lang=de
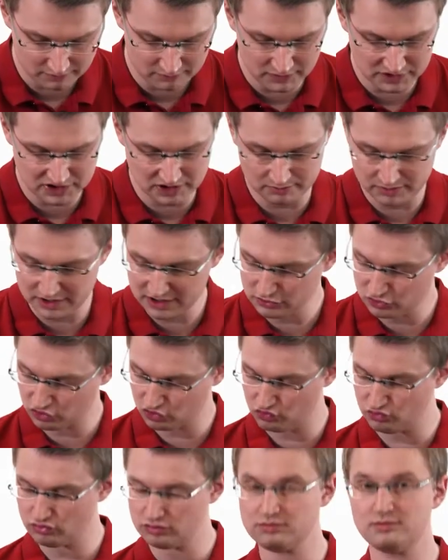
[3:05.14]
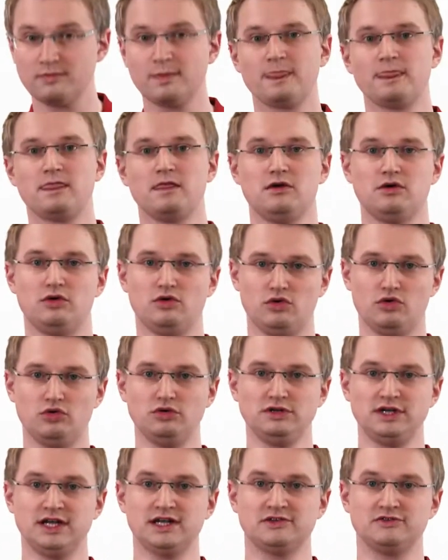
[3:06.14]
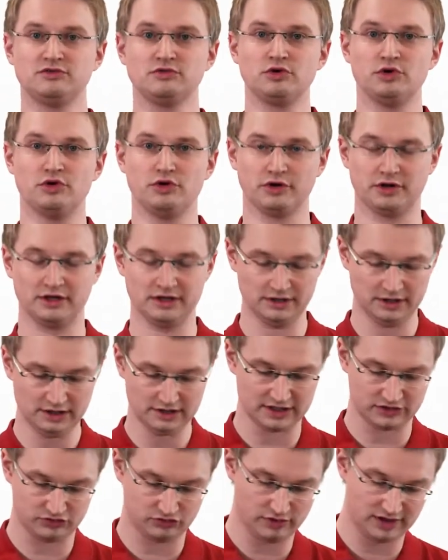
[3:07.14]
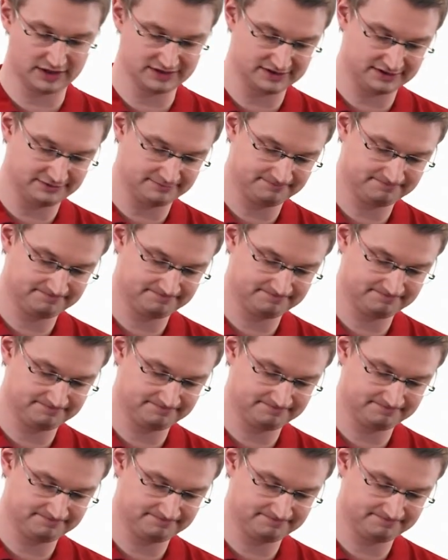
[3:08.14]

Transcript: mit dem Biegeschuh und der dazugehörigen Klettschuhachse.